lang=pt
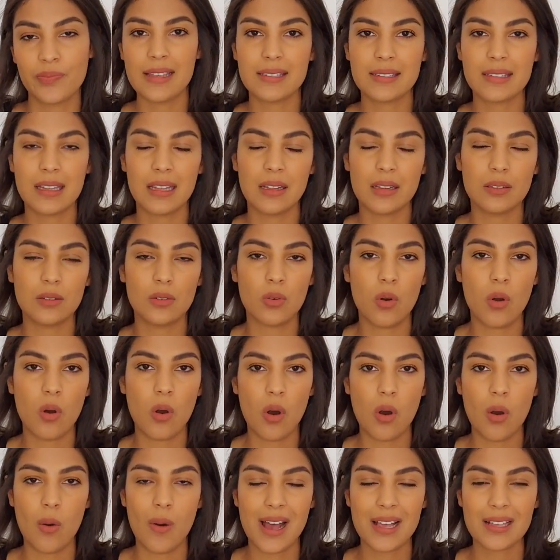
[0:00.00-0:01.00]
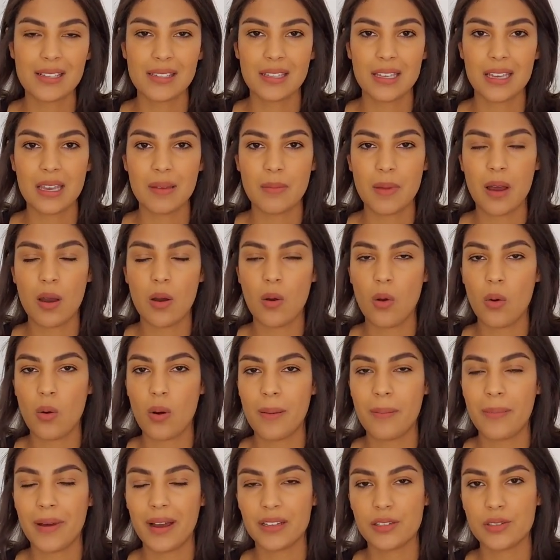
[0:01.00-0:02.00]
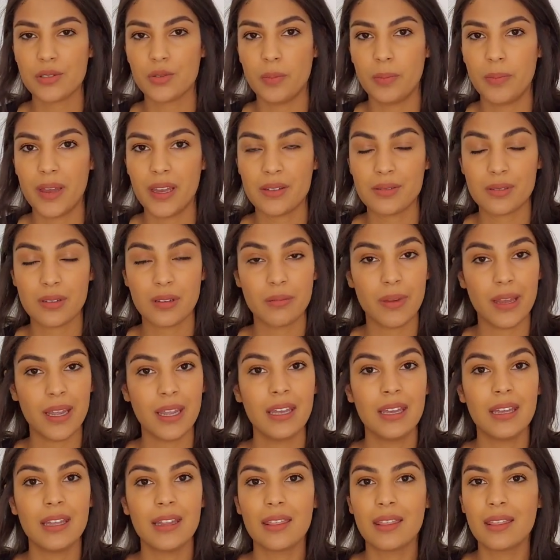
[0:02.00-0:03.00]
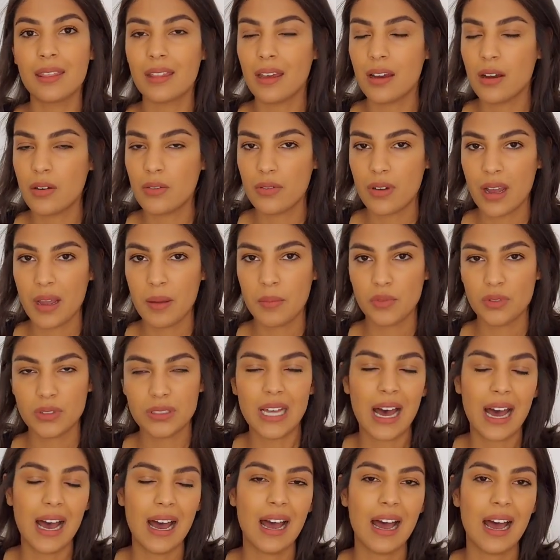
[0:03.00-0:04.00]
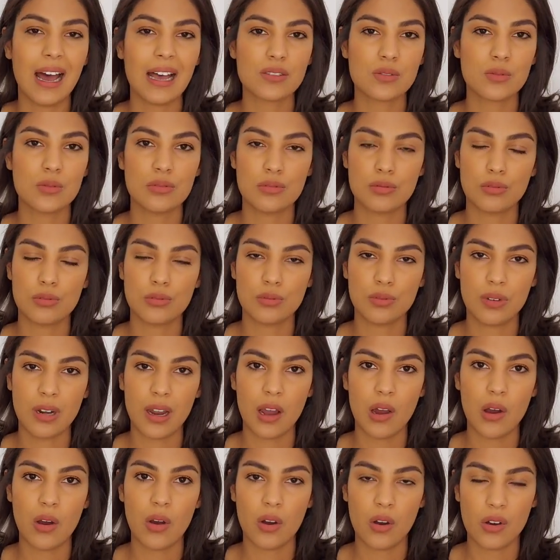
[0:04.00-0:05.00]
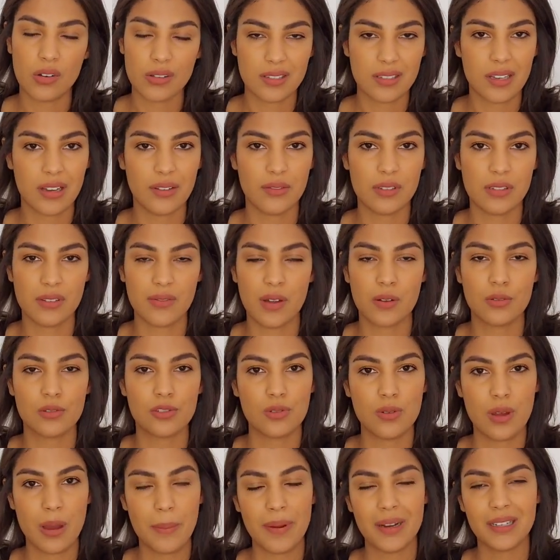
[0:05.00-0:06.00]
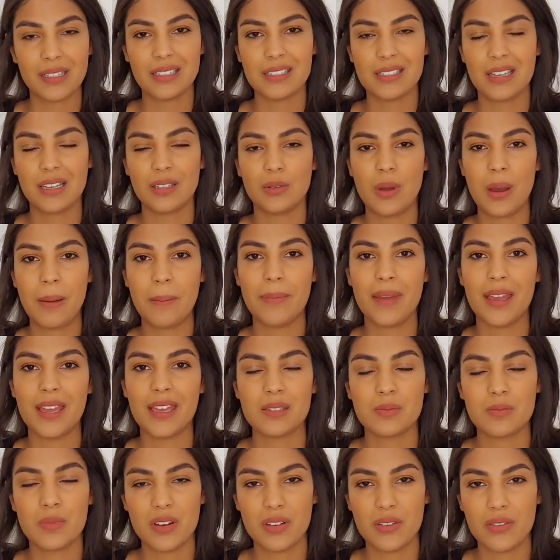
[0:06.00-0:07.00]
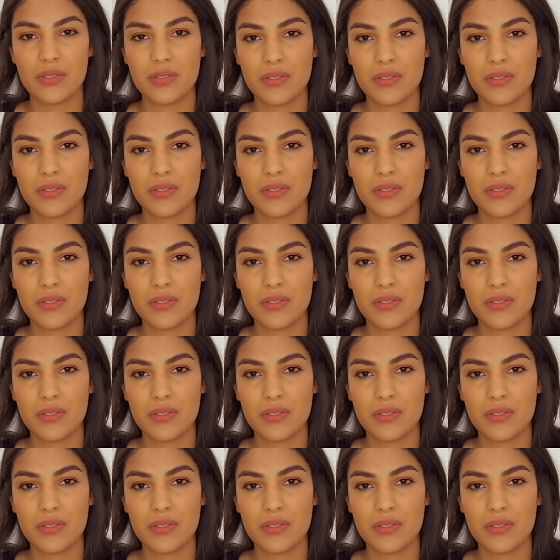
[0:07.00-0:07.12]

Estando ou acima ou abaixo do peso também não vai mudar a sua estrutura óssea, você vai continuar pertencendo à mesma